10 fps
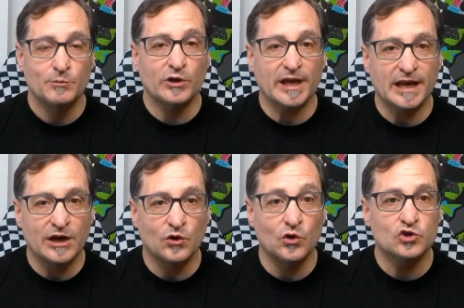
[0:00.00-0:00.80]
porque
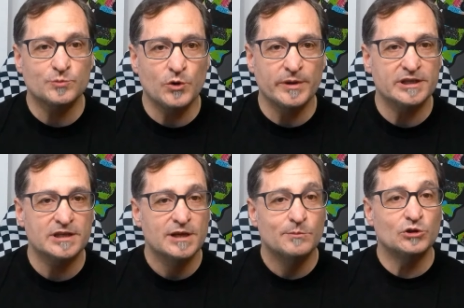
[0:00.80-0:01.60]
claro, los
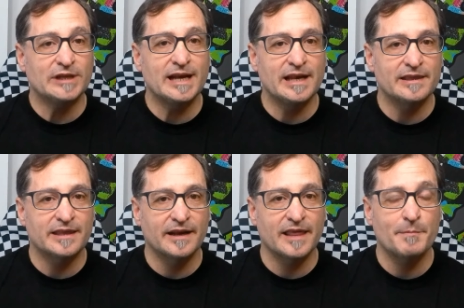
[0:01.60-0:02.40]
pobres votan a la
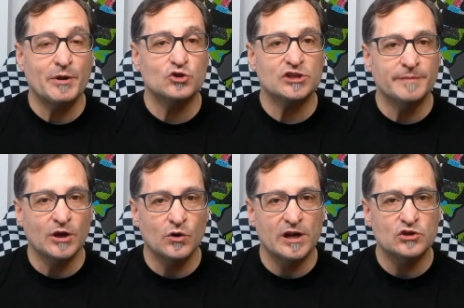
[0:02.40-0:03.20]
izquierda, pero si
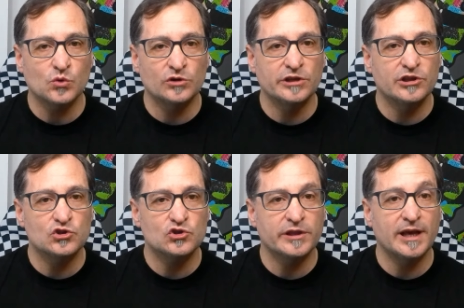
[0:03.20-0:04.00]
mejoran su condición
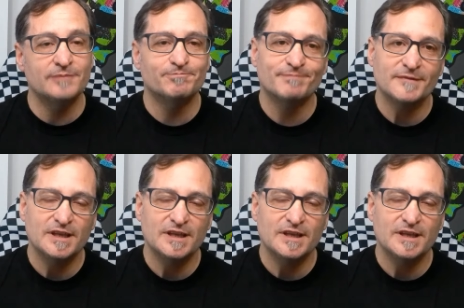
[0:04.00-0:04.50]
social,